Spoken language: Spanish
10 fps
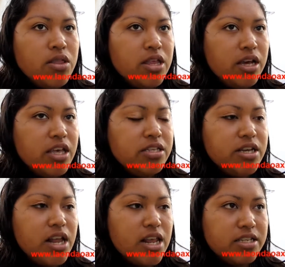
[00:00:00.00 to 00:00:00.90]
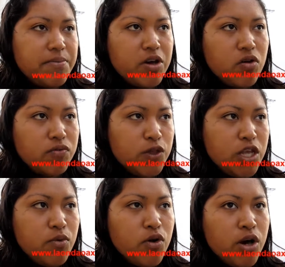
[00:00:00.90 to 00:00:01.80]
De allí sigue el examen
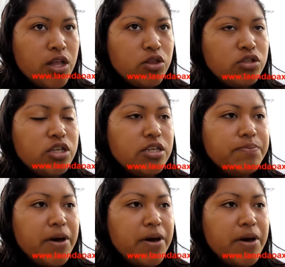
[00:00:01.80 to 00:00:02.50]
cognitivo. Entonces,